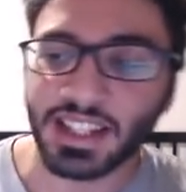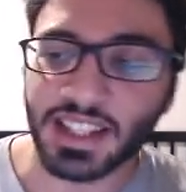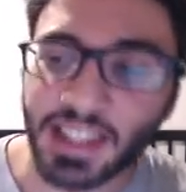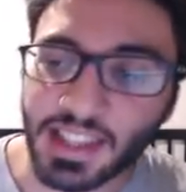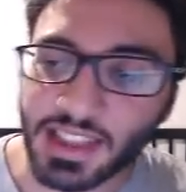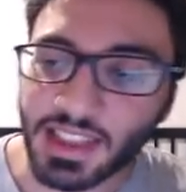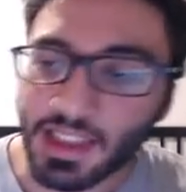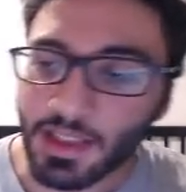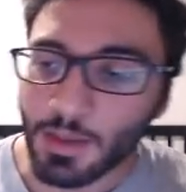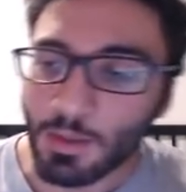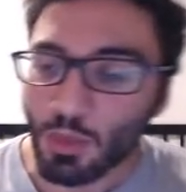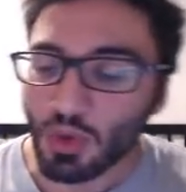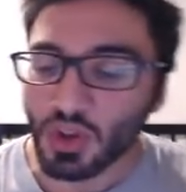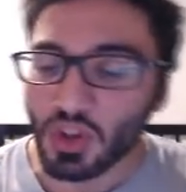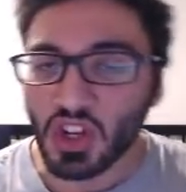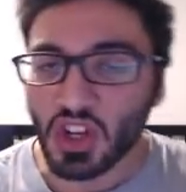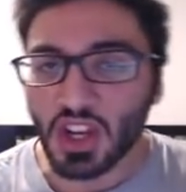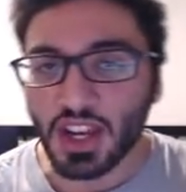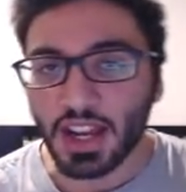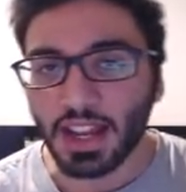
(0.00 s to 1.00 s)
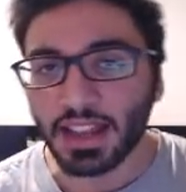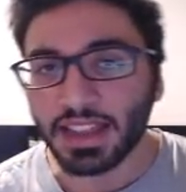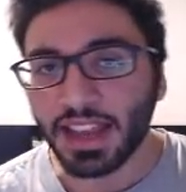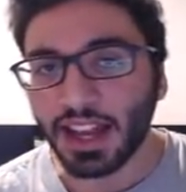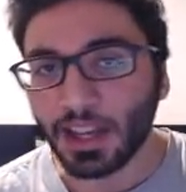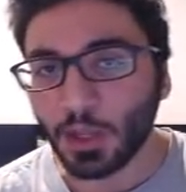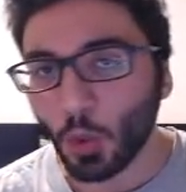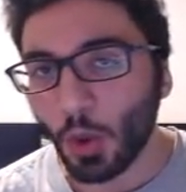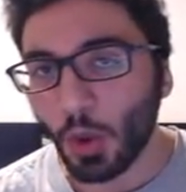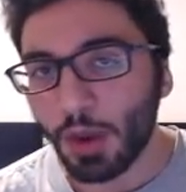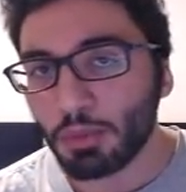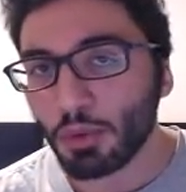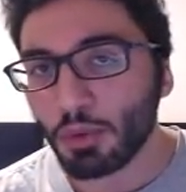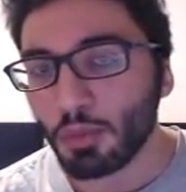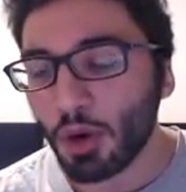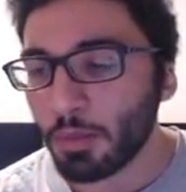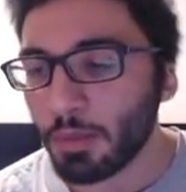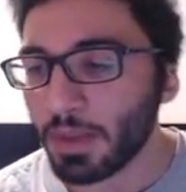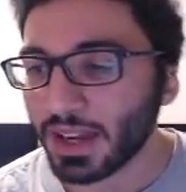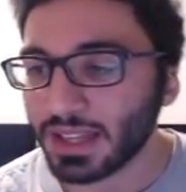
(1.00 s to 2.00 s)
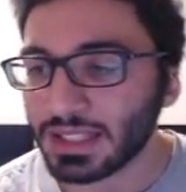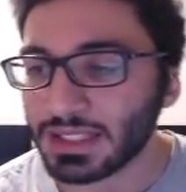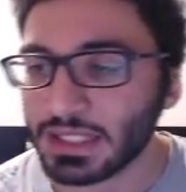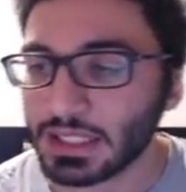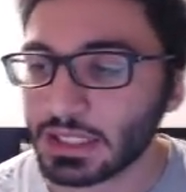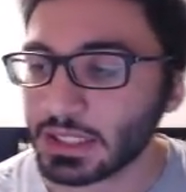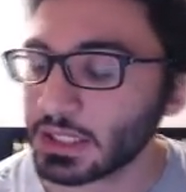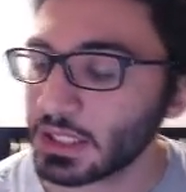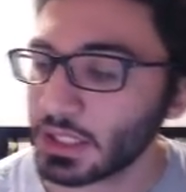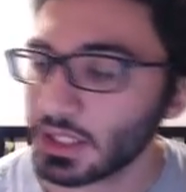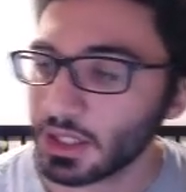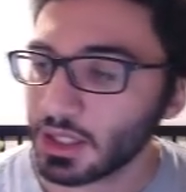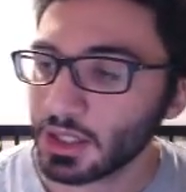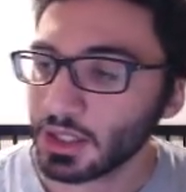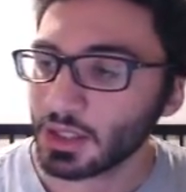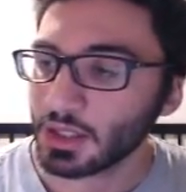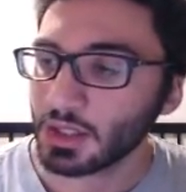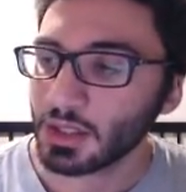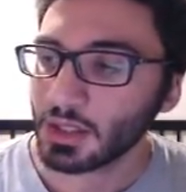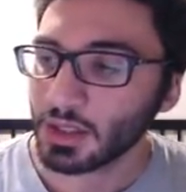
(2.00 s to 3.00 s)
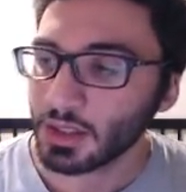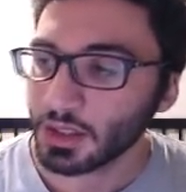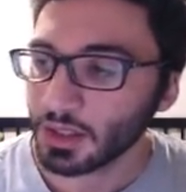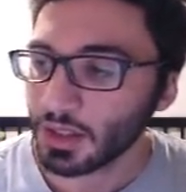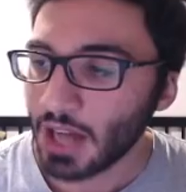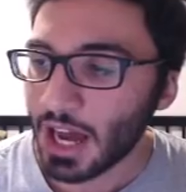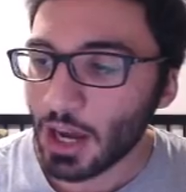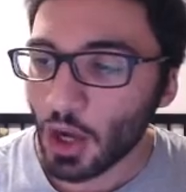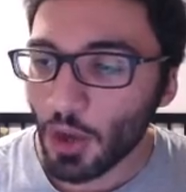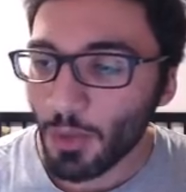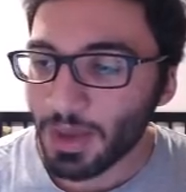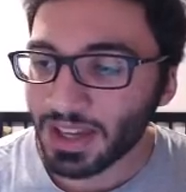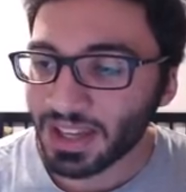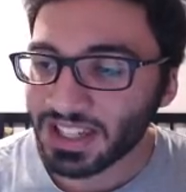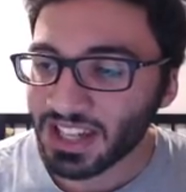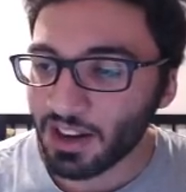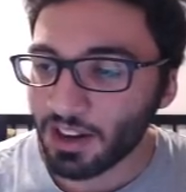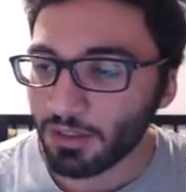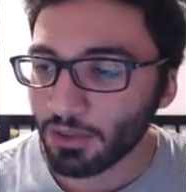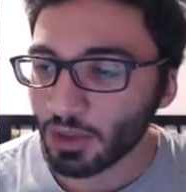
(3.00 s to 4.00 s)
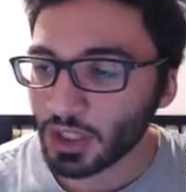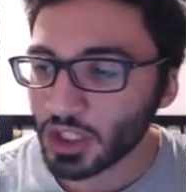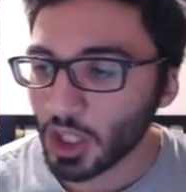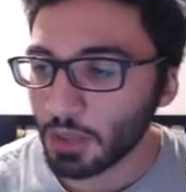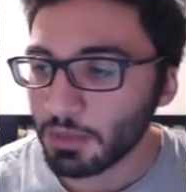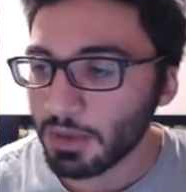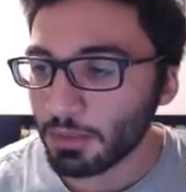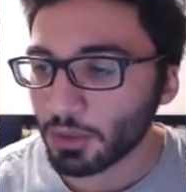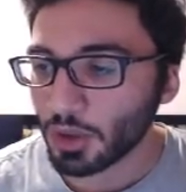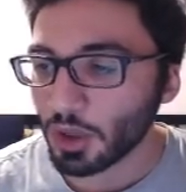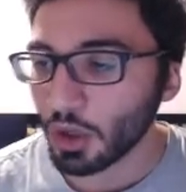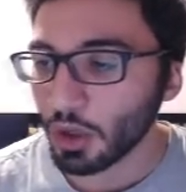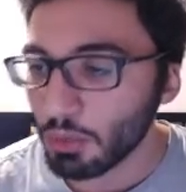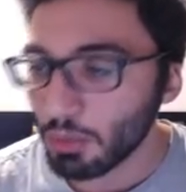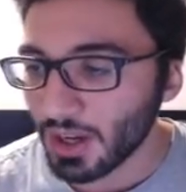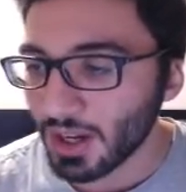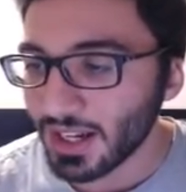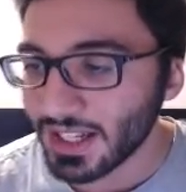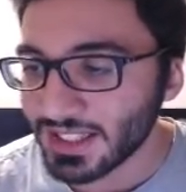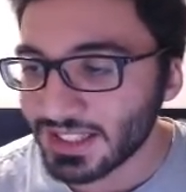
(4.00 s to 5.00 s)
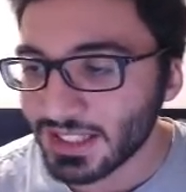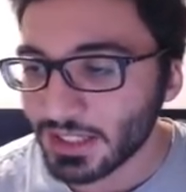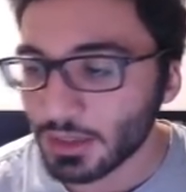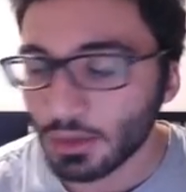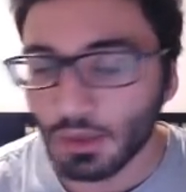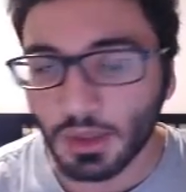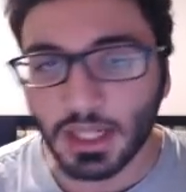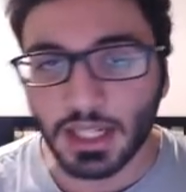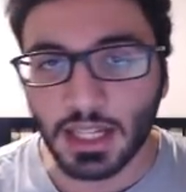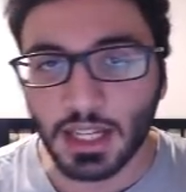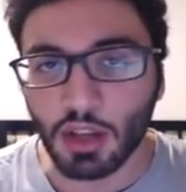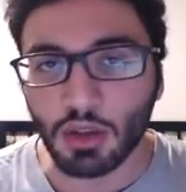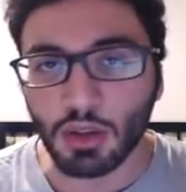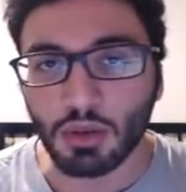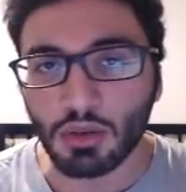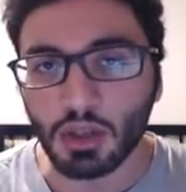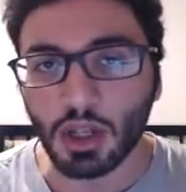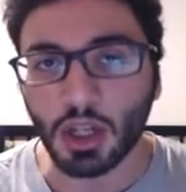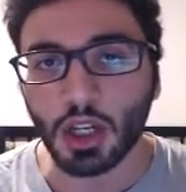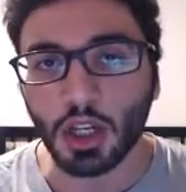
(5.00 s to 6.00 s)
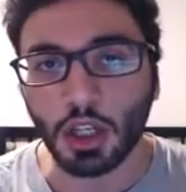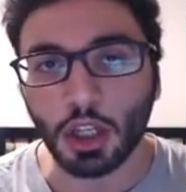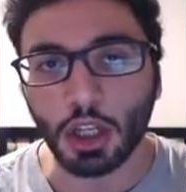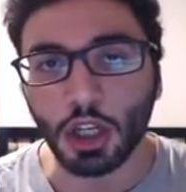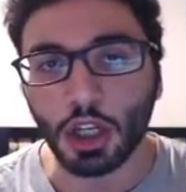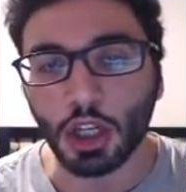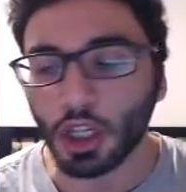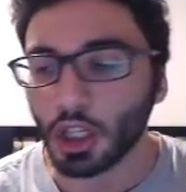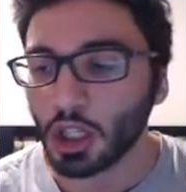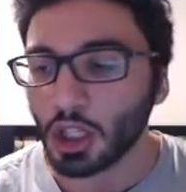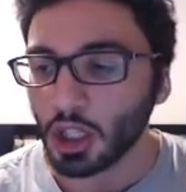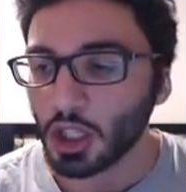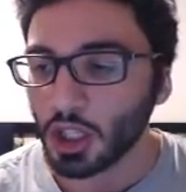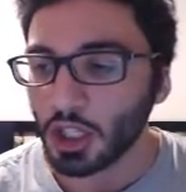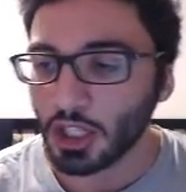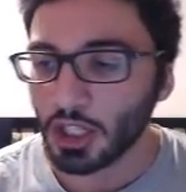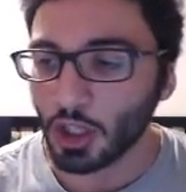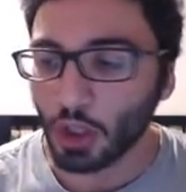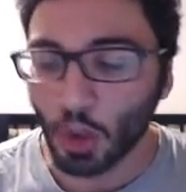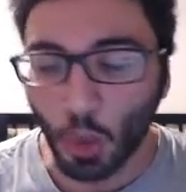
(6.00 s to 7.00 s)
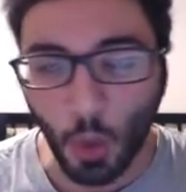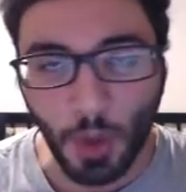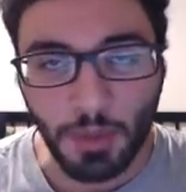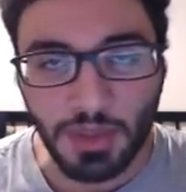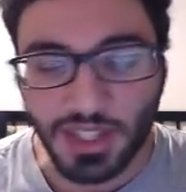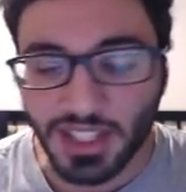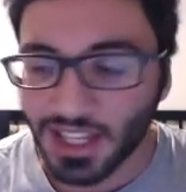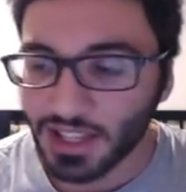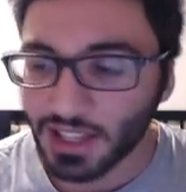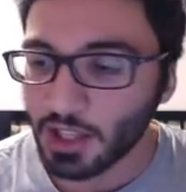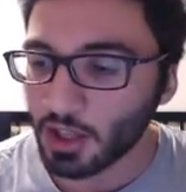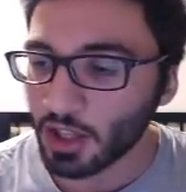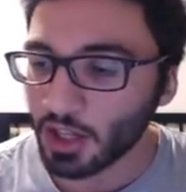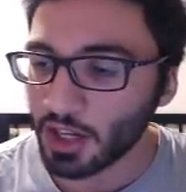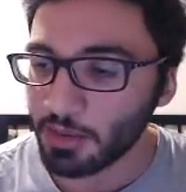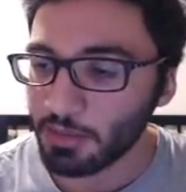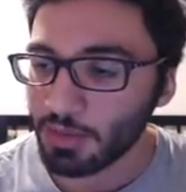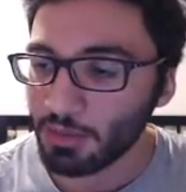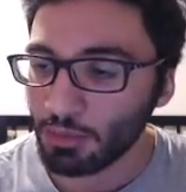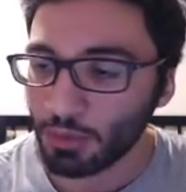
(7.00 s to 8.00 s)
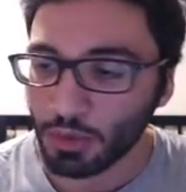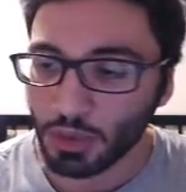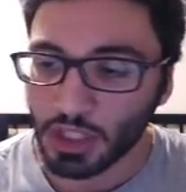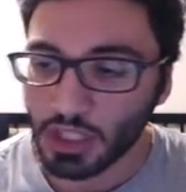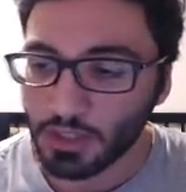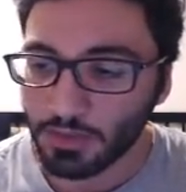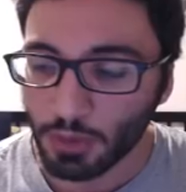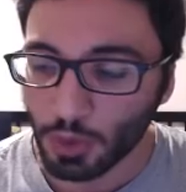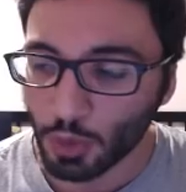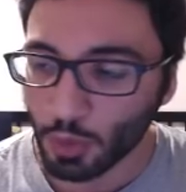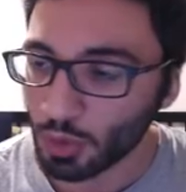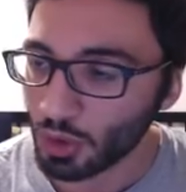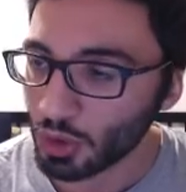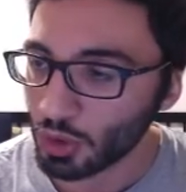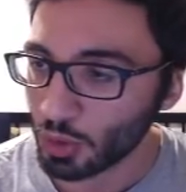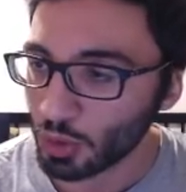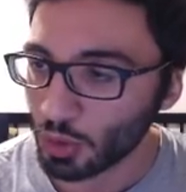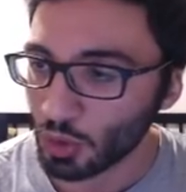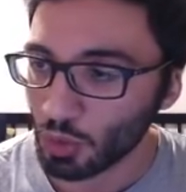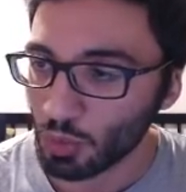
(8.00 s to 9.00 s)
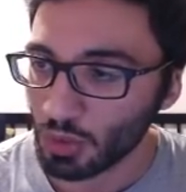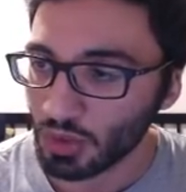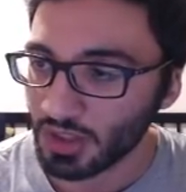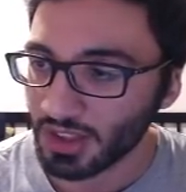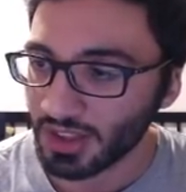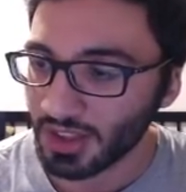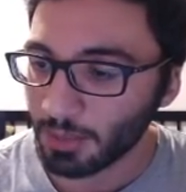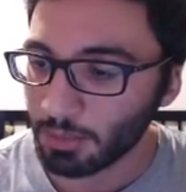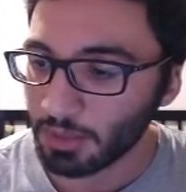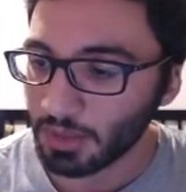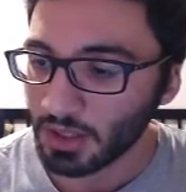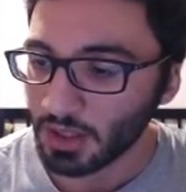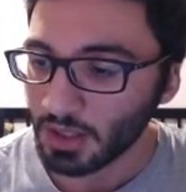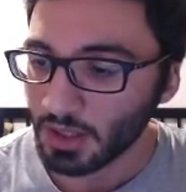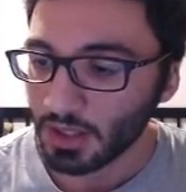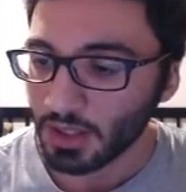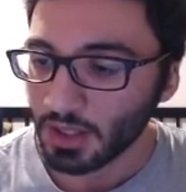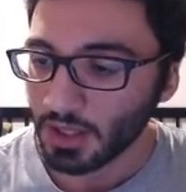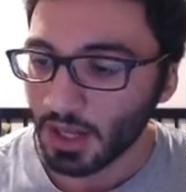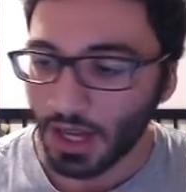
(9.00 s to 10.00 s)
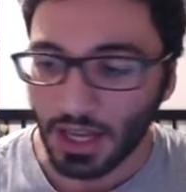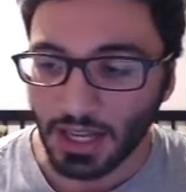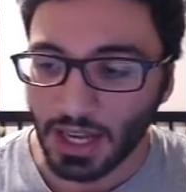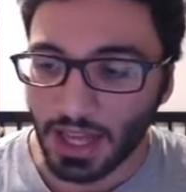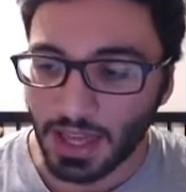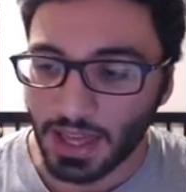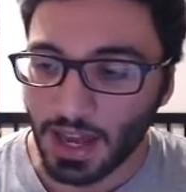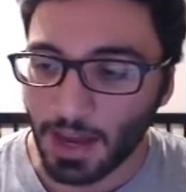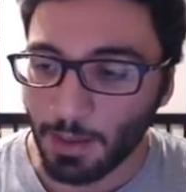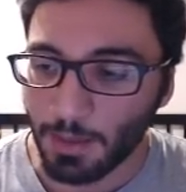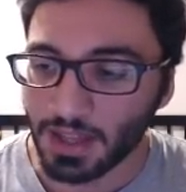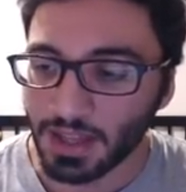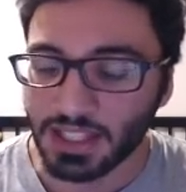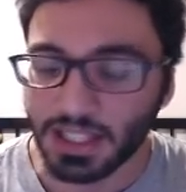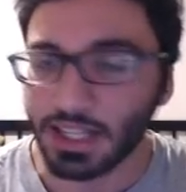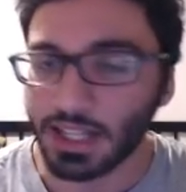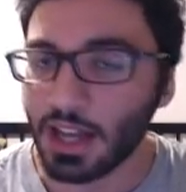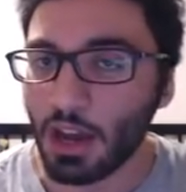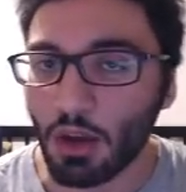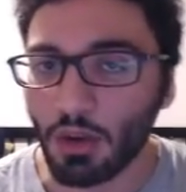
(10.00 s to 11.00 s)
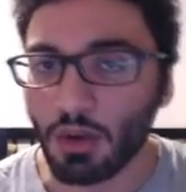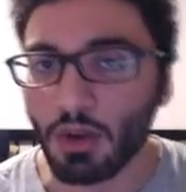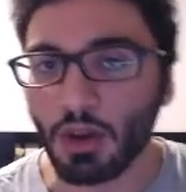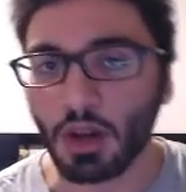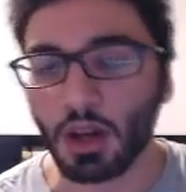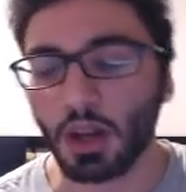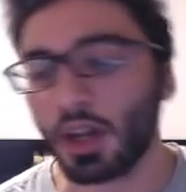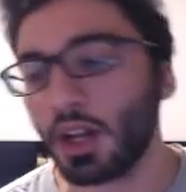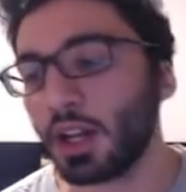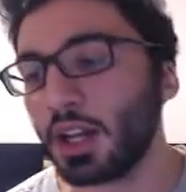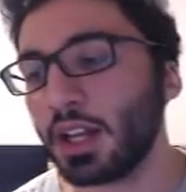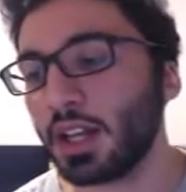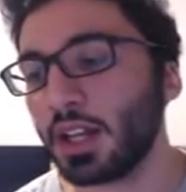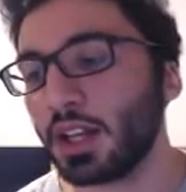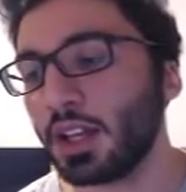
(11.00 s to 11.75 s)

une multi, elle était incroyablement merdique. Ah le mec qui a invoqué en même temps que moi là c'est sûr il a eu... et euh, les a eu étaient dans la même multi vu que je me suis tapé. Ah là, il y a un mec, il a eu... Euh,